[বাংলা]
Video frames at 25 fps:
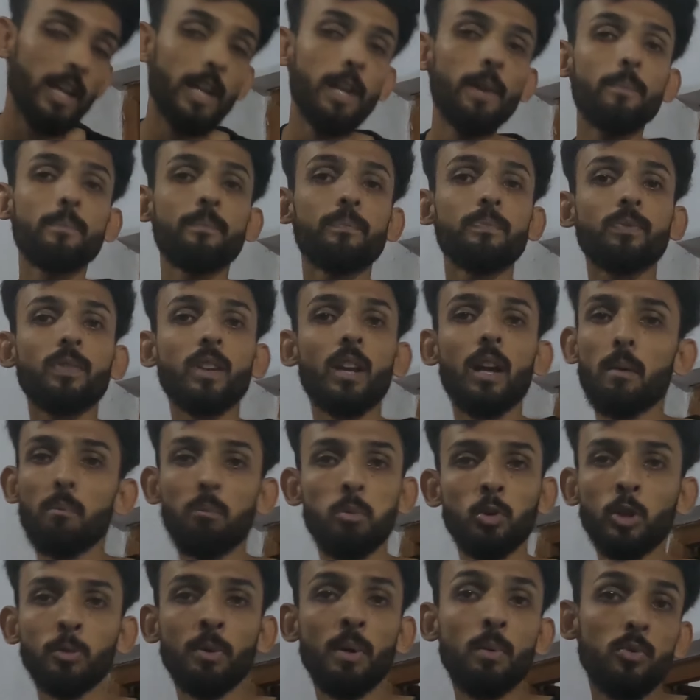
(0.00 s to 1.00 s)
মানে
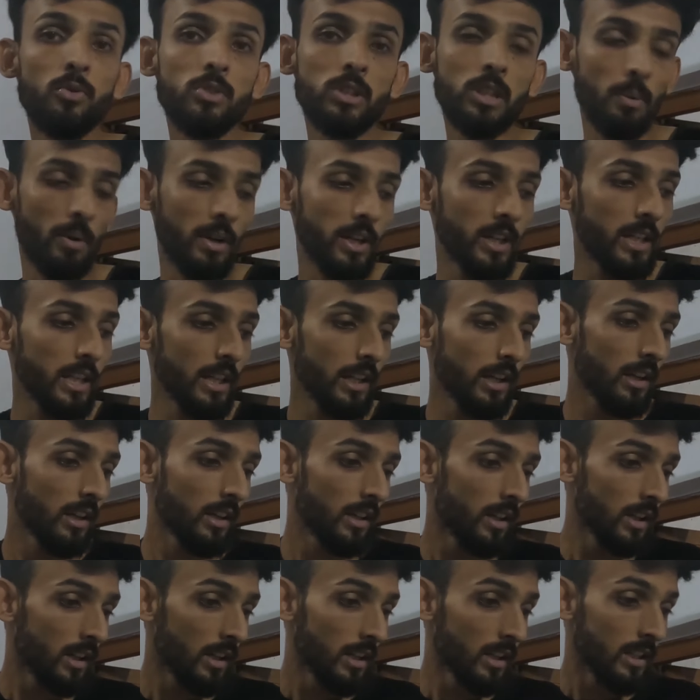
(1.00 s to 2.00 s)
প্রথমে বুঝতে পারিনি
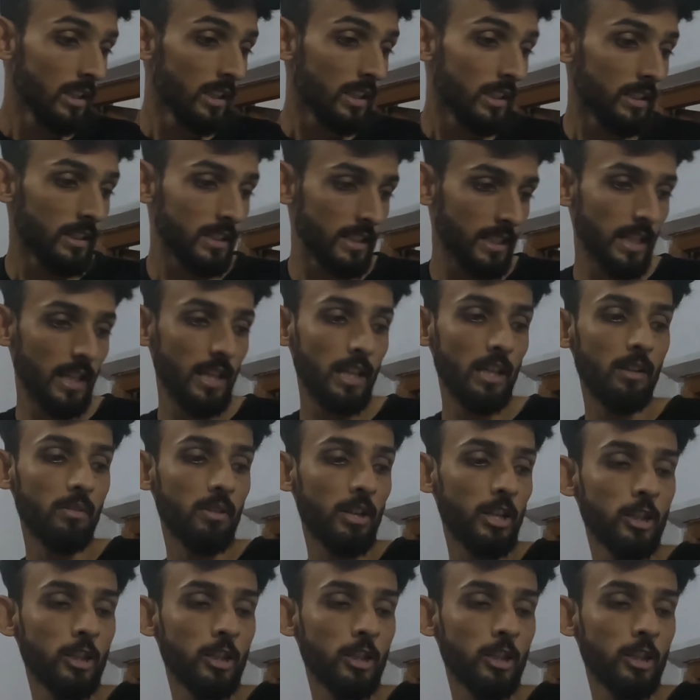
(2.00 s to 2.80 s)
দিয়ে